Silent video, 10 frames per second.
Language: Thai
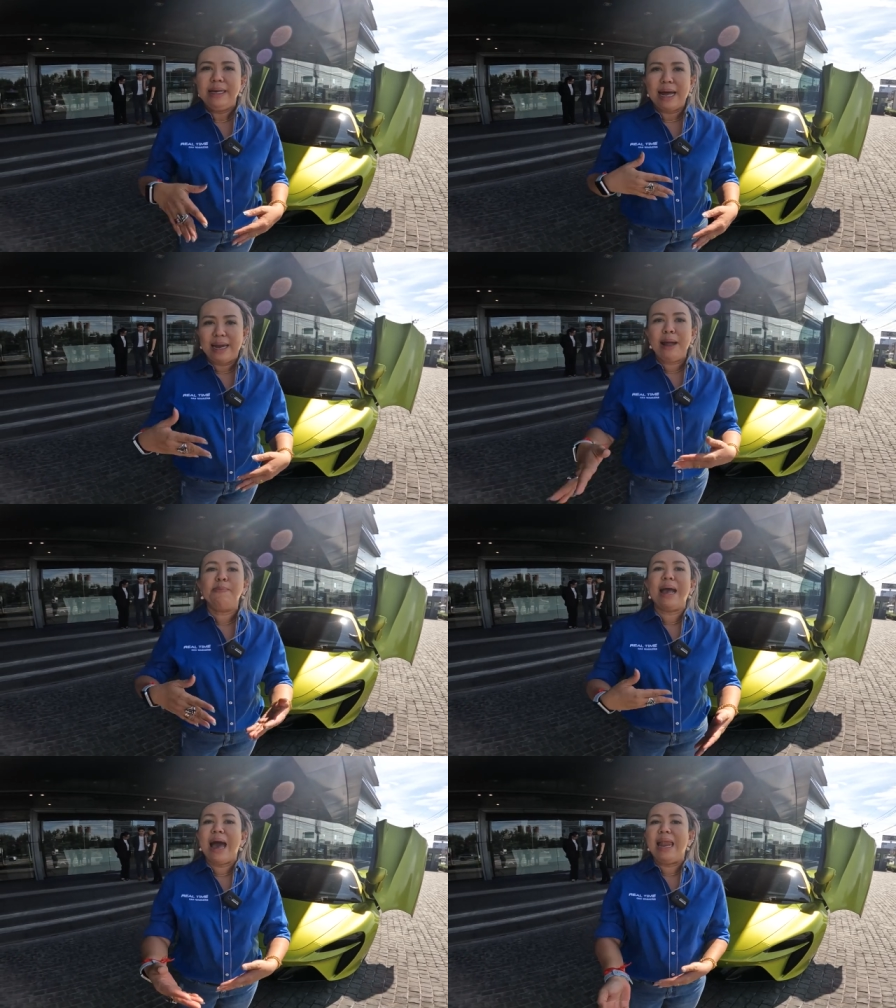ฐานะ
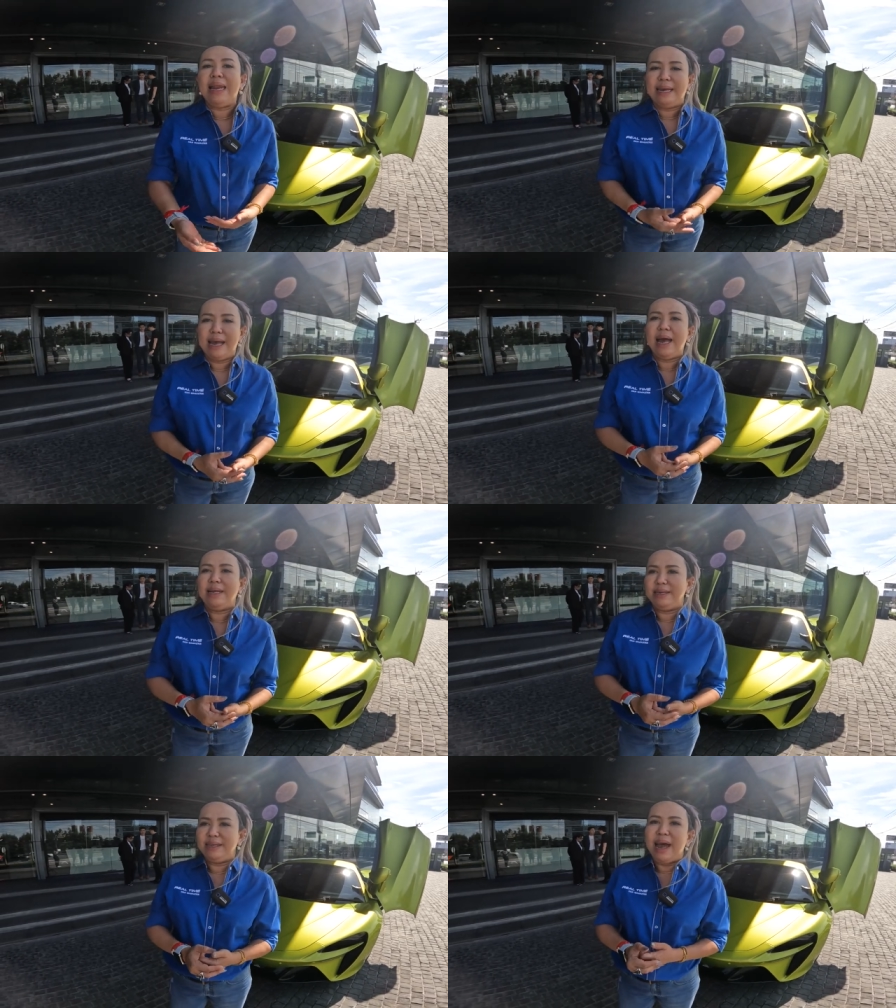ทำงาน อะไรเงี้ย
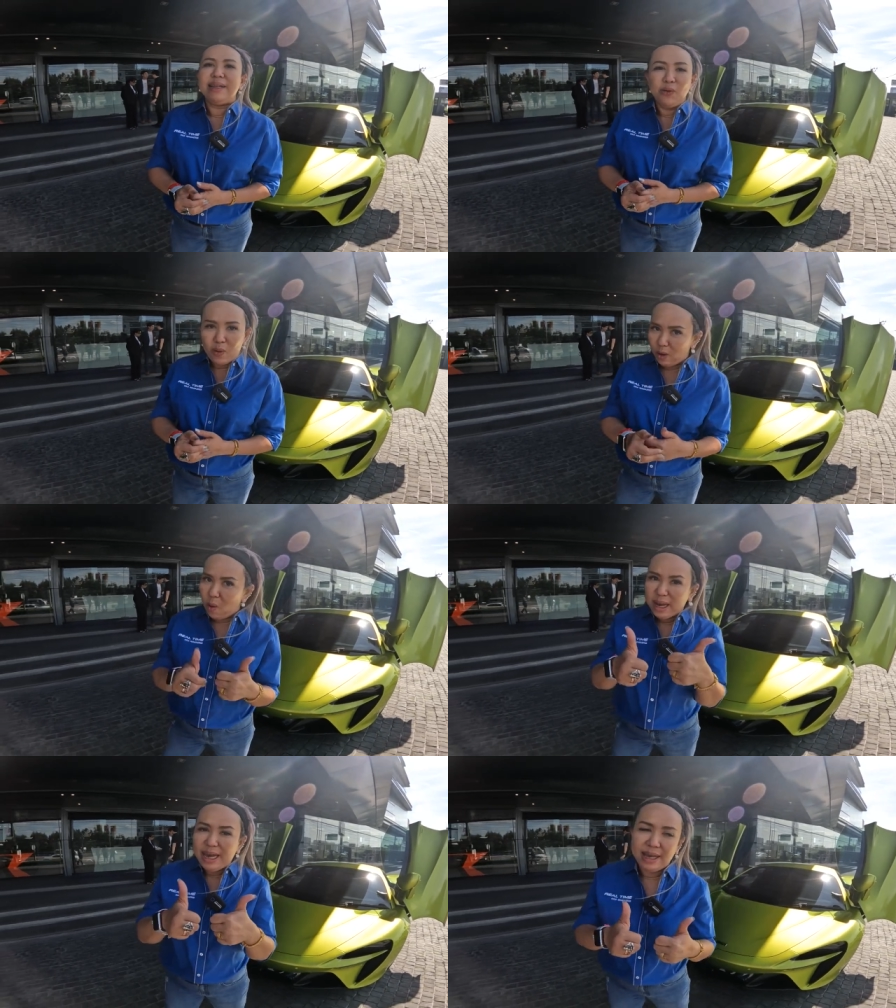นะถือว่า
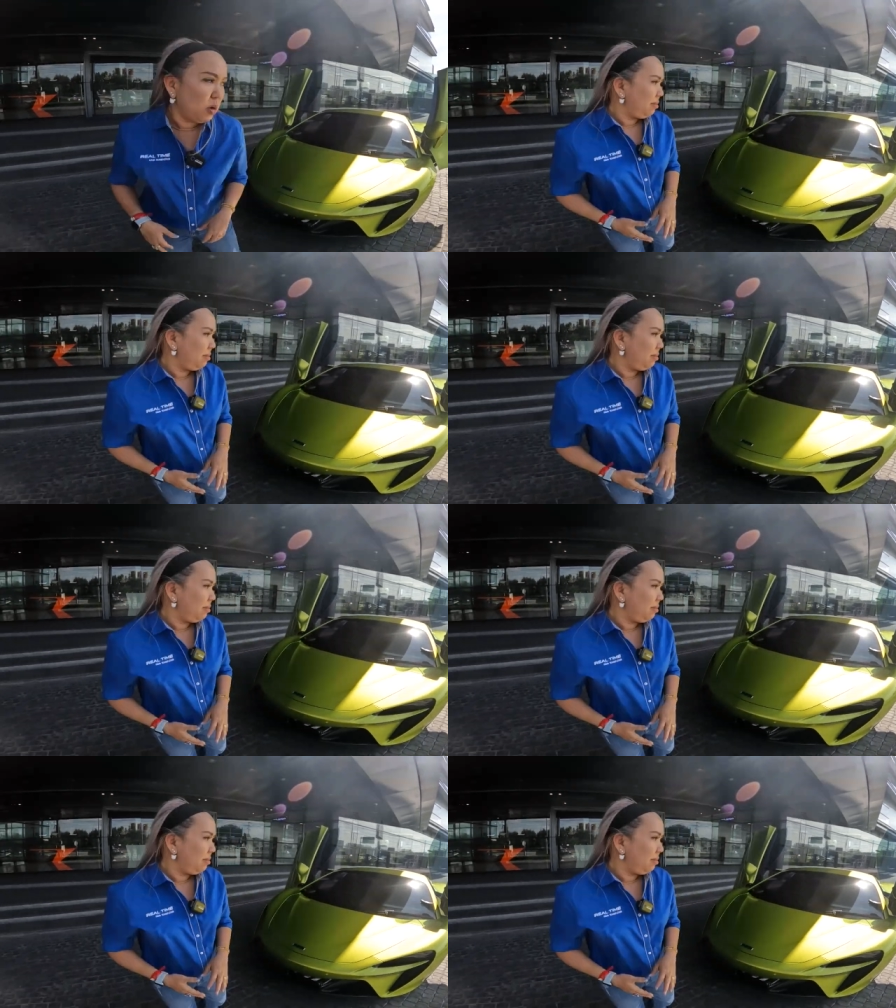โอเค